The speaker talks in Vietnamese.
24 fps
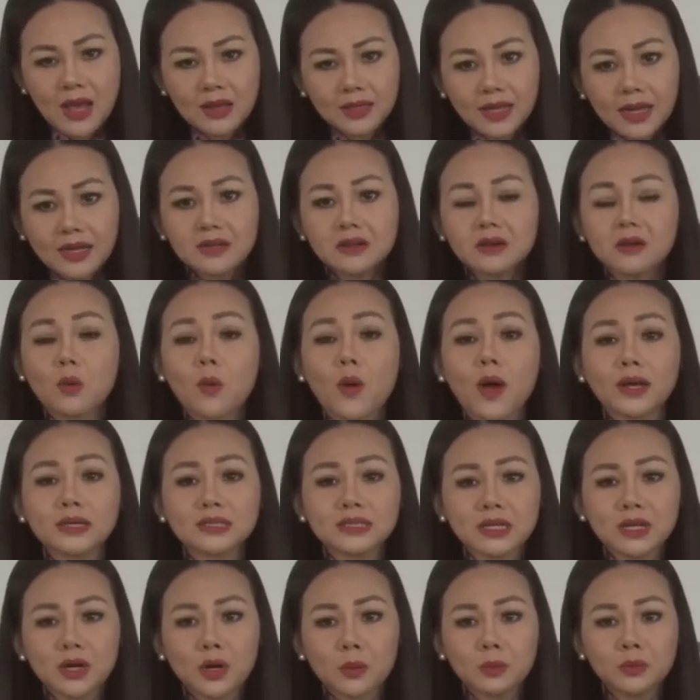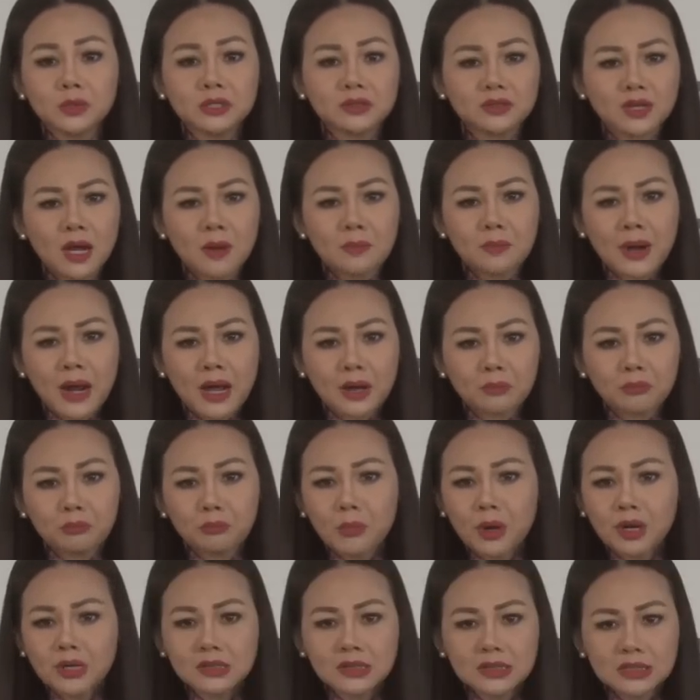Các nước ngoài sẽ không được áp đặt
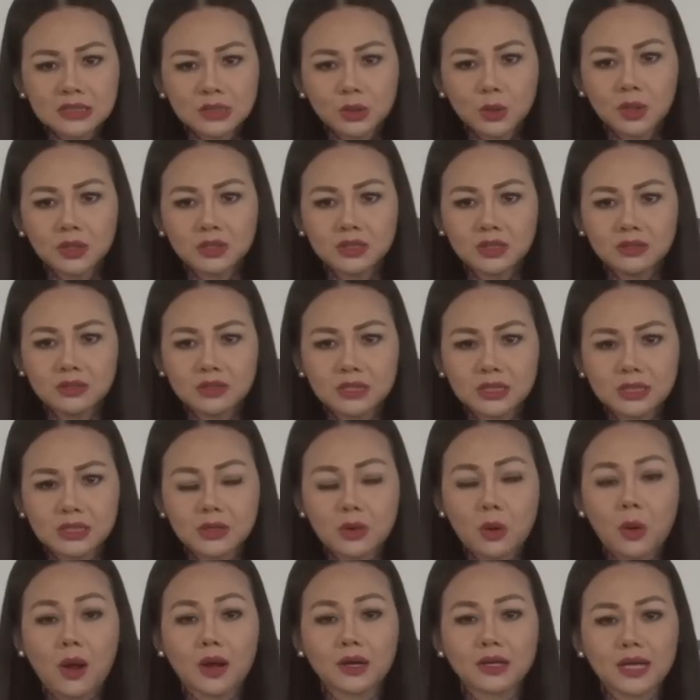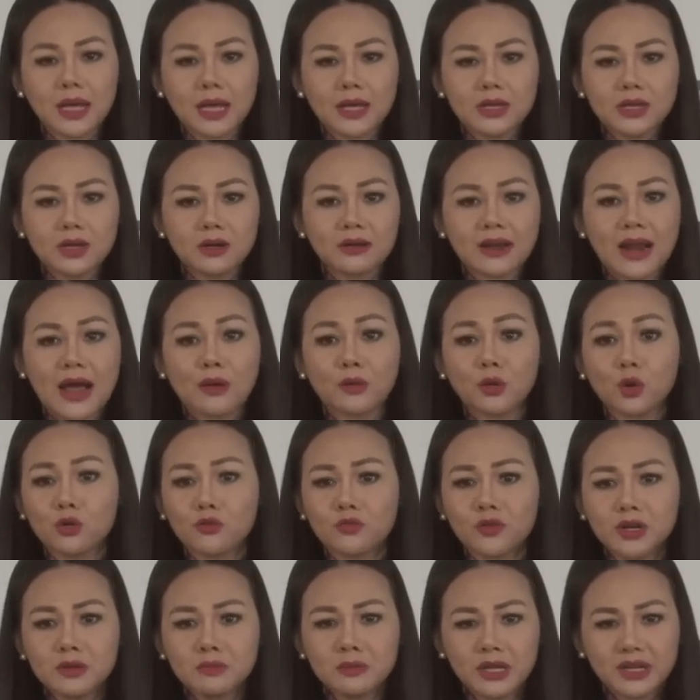bất cứ xu hướng chính trị hoặc cá nhân nào đối
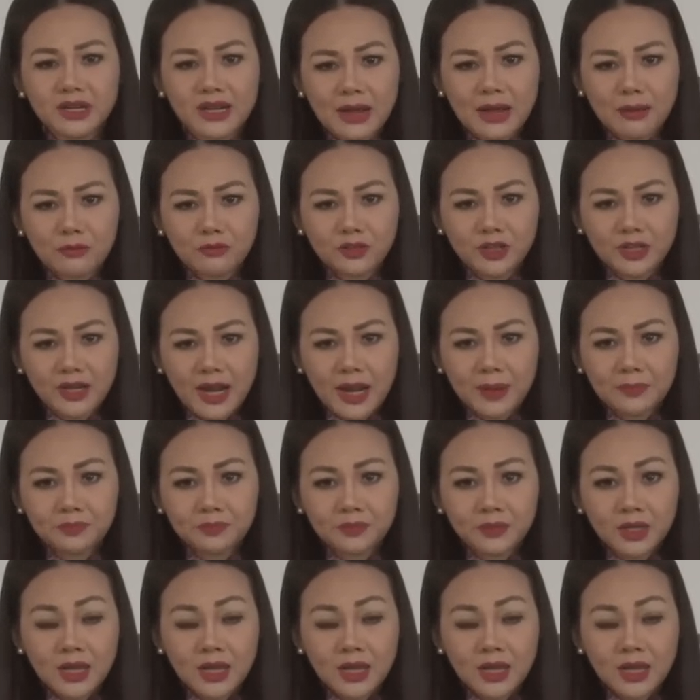với miền Nam Việt Nam.